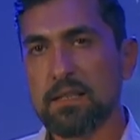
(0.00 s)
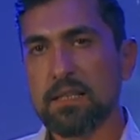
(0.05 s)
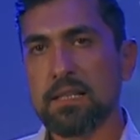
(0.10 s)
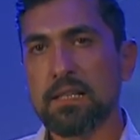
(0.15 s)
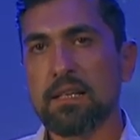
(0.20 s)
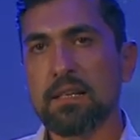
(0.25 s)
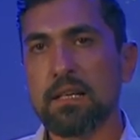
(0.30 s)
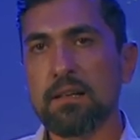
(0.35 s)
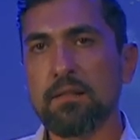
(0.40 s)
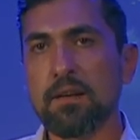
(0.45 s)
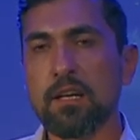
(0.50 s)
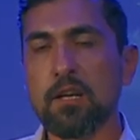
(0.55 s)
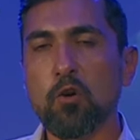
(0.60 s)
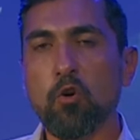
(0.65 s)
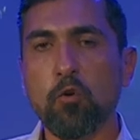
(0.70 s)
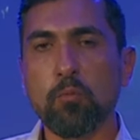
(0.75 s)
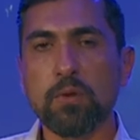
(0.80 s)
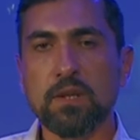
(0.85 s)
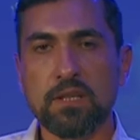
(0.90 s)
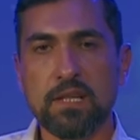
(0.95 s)
э, говорили
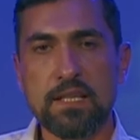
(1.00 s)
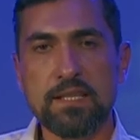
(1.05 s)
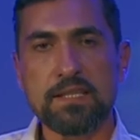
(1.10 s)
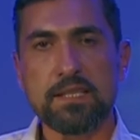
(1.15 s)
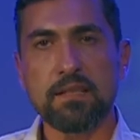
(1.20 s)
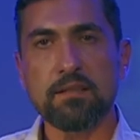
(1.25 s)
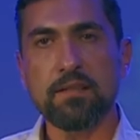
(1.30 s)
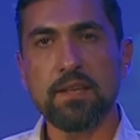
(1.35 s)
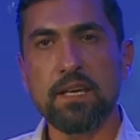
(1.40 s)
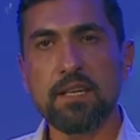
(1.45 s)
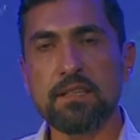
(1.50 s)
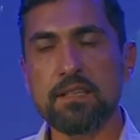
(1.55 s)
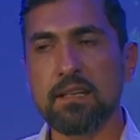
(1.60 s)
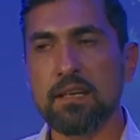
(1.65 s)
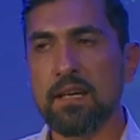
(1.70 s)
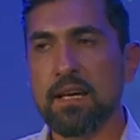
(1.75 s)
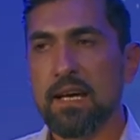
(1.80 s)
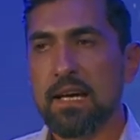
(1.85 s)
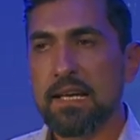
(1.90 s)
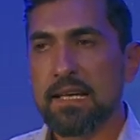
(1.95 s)
о
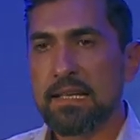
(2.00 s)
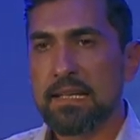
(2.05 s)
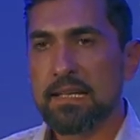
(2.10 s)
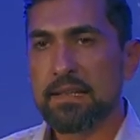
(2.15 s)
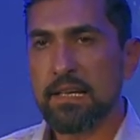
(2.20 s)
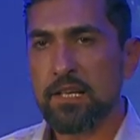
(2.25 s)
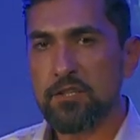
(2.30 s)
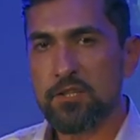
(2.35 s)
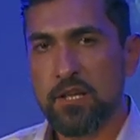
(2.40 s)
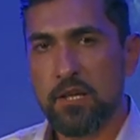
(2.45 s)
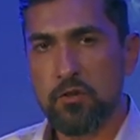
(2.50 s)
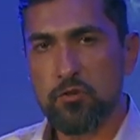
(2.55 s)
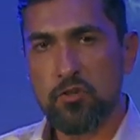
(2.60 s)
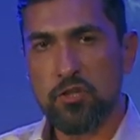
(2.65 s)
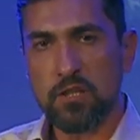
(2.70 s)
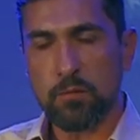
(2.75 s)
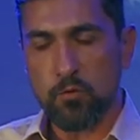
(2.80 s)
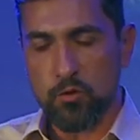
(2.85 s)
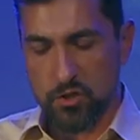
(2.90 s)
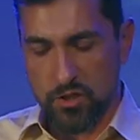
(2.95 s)
благословении, и также я
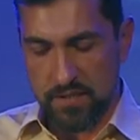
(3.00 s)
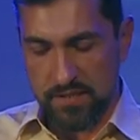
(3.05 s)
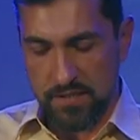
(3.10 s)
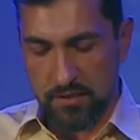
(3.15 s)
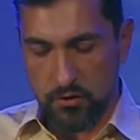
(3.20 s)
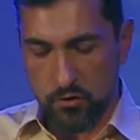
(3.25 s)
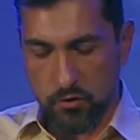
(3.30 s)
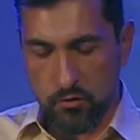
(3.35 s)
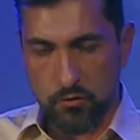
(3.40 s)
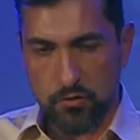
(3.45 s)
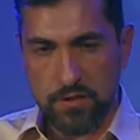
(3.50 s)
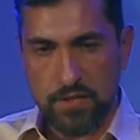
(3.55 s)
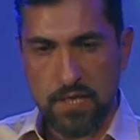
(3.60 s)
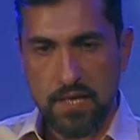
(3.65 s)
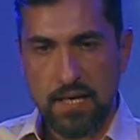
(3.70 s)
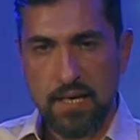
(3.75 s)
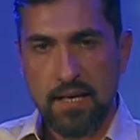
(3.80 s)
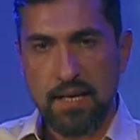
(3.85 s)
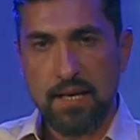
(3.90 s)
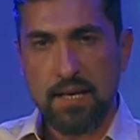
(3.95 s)
хочу немножко затронуть
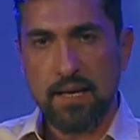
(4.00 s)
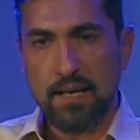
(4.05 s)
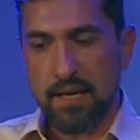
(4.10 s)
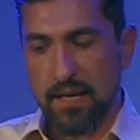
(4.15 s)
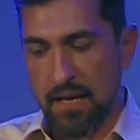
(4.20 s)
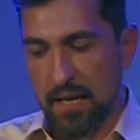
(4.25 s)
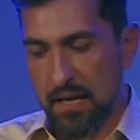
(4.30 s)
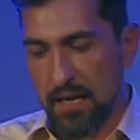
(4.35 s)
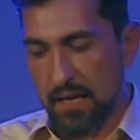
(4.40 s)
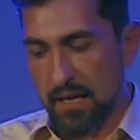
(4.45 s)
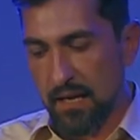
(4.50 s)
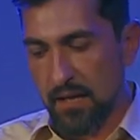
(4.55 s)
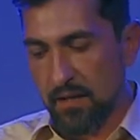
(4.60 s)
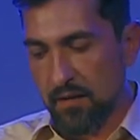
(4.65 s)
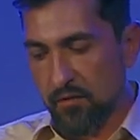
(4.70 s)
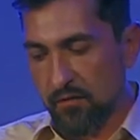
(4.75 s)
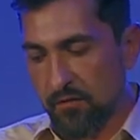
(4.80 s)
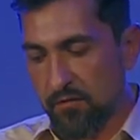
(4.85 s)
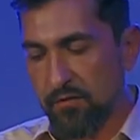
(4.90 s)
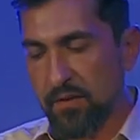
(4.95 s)

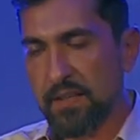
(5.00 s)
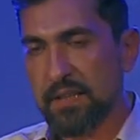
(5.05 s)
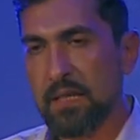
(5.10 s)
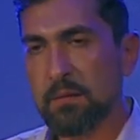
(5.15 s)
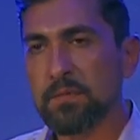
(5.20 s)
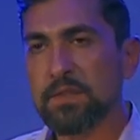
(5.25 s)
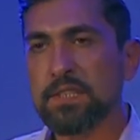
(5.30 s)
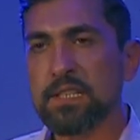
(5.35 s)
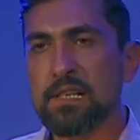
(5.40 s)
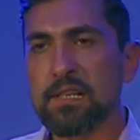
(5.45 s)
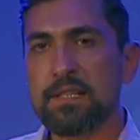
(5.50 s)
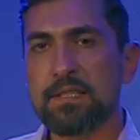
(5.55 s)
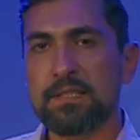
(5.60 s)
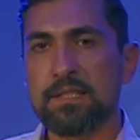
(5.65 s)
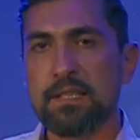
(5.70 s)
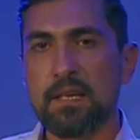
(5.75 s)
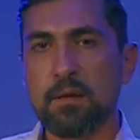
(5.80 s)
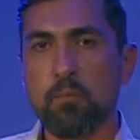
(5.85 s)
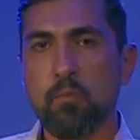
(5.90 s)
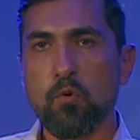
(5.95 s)
Э, в этом
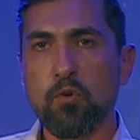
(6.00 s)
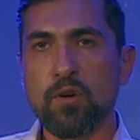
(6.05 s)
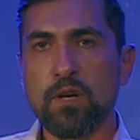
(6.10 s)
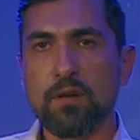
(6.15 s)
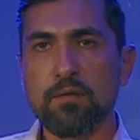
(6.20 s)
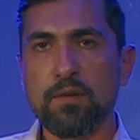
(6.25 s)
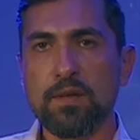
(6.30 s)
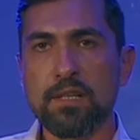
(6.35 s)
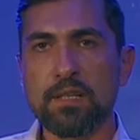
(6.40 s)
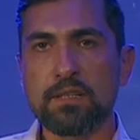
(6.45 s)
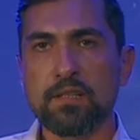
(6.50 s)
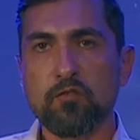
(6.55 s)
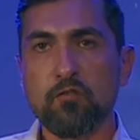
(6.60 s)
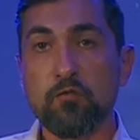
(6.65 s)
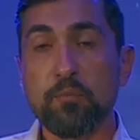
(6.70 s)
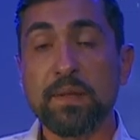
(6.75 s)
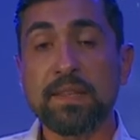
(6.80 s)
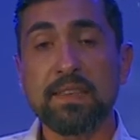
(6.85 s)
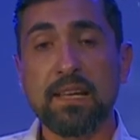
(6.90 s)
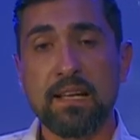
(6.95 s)
тексте Бог говорит
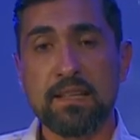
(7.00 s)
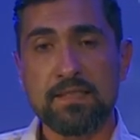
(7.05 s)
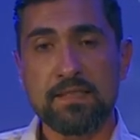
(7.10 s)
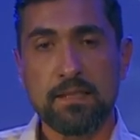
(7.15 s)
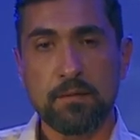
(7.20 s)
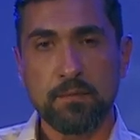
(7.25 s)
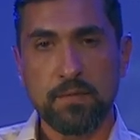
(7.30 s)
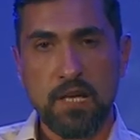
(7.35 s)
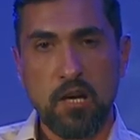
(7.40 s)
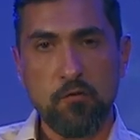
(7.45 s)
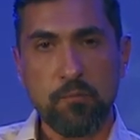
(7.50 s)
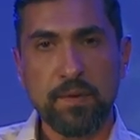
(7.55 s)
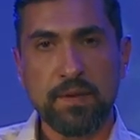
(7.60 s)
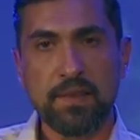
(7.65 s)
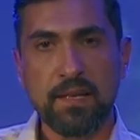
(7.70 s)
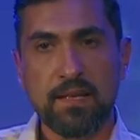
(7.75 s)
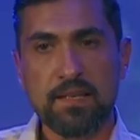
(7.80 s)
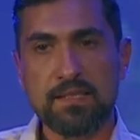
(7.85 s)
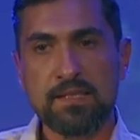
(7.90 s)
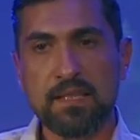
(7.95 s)
в 15, да, в
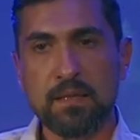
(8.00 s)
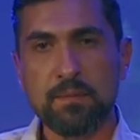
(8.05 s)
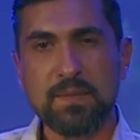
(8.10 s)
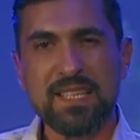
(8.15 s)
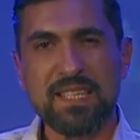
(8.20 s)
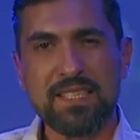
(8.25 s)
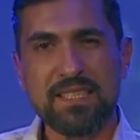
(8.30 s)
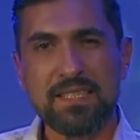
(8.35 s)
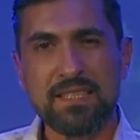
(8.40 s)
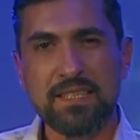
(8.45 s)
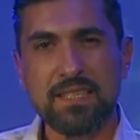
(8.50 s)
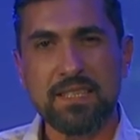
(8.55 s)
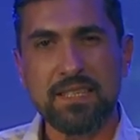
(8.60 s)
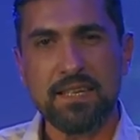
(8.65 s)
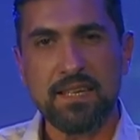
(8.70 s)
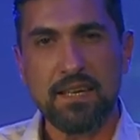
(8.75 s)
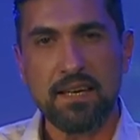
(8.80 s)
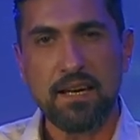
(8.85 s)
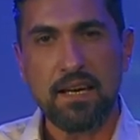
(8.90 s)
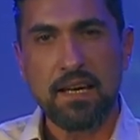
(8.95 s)
15
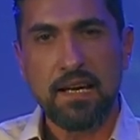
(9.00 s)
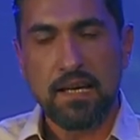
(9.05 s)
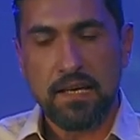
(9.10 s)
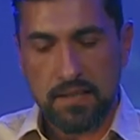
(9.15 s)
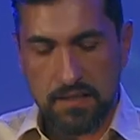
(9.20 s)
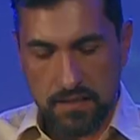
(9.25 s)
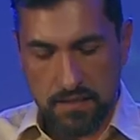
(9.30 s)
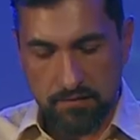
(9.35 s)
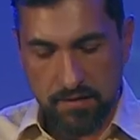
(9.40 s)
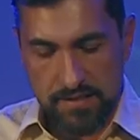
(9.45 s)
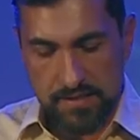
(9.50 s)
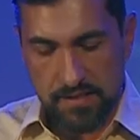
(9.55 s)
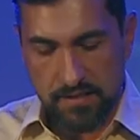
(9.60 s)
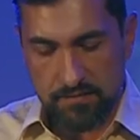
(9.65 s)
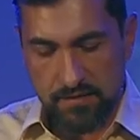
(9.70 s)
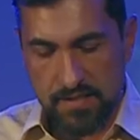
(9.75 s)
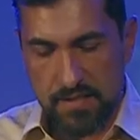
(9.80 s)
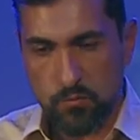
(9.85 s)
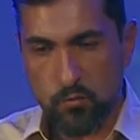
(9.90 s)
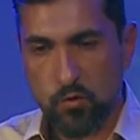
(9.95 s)
стихе
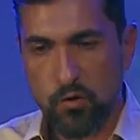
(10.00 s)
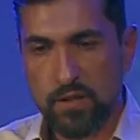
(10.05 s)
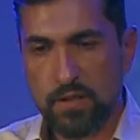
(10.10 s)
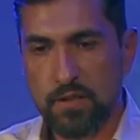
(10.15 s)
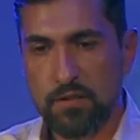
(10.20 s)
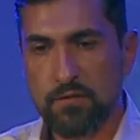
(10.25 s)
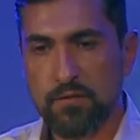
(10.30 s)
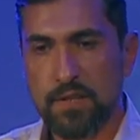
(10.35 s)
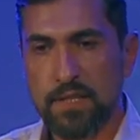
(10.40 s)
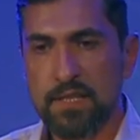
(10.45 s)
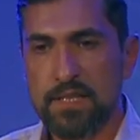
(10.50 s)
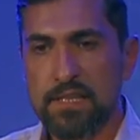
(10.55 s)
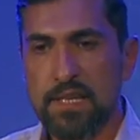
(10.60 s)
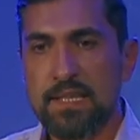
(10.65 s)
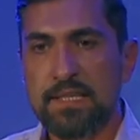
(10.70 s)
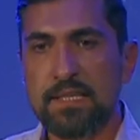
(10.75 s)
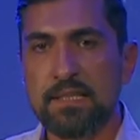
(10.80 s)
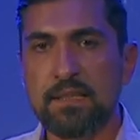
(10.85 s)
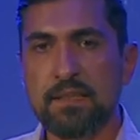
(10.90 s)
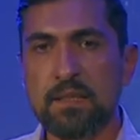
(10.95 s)
28 главы,
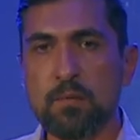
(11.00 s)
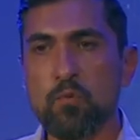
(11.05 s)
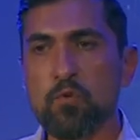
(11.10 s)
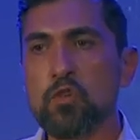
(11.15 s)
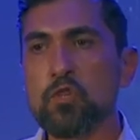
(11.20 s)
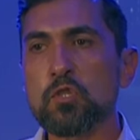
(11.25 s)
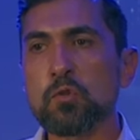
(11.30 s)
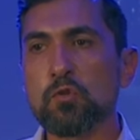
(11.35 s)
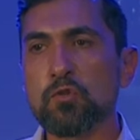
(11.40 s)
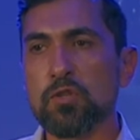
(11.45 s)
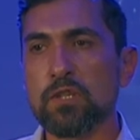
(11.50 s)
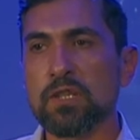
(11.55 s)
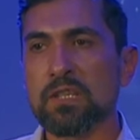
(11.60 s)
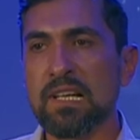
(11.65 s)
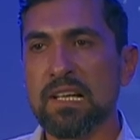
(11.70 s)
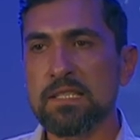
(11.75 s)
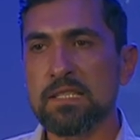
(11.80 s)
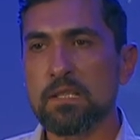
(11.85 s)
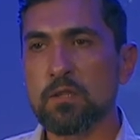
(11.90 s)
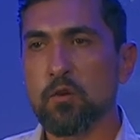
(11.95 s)
«Если ты не будешь слушать
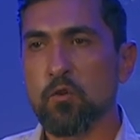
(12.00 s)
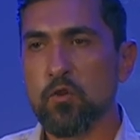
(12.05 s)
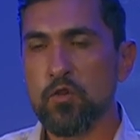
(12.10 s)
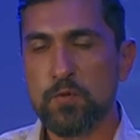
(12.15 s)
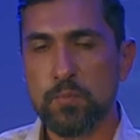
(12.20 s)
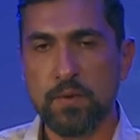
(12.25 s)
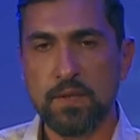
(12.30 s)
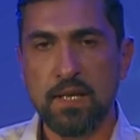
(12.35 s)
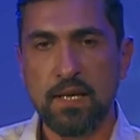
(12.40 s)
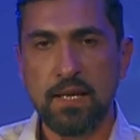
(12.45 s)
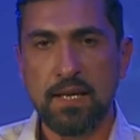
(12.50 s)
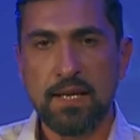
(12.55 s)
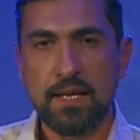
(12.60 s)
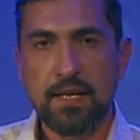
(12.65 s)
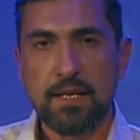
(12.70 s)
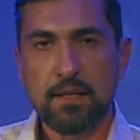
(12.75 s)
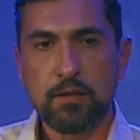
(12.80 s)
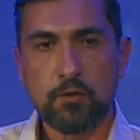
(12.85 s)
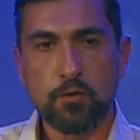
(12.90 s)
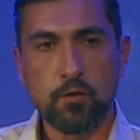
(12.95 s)
глаза Господа,
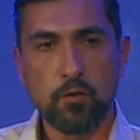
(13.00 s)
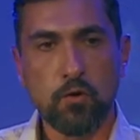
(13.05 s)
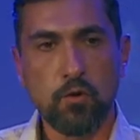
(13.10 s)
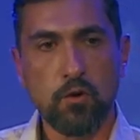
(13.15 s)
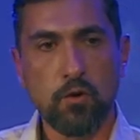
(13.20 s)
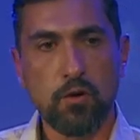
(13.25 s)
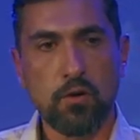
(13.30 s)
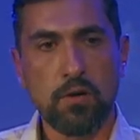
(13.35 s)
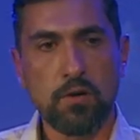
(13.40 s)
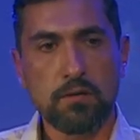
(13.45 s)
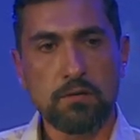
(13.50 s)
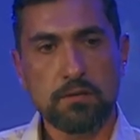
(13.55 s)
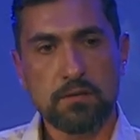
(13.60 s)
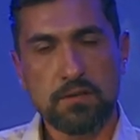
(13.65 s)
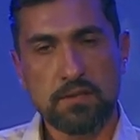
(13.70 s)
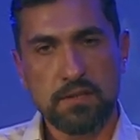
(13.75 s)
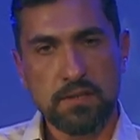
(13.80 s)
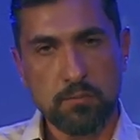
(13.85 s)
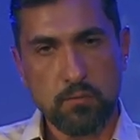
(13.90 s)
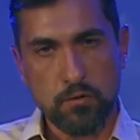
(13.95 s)
то
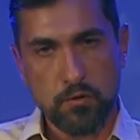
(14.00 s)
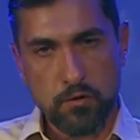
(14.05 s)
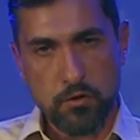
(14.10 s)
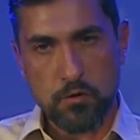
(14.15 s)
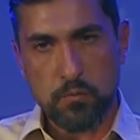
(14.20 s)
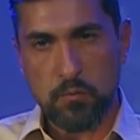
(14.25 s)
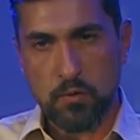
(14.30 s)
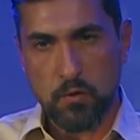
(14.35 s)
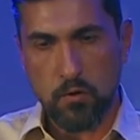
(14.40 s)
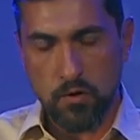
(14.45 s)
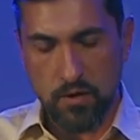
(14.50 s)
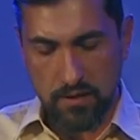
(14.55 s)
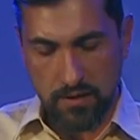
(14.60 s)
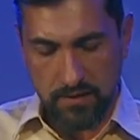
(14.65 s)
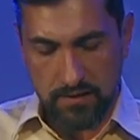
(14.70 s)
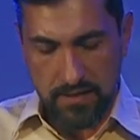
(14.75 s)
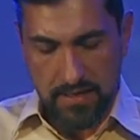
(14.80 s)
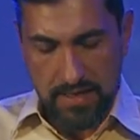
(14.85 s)
ты будешь проклят».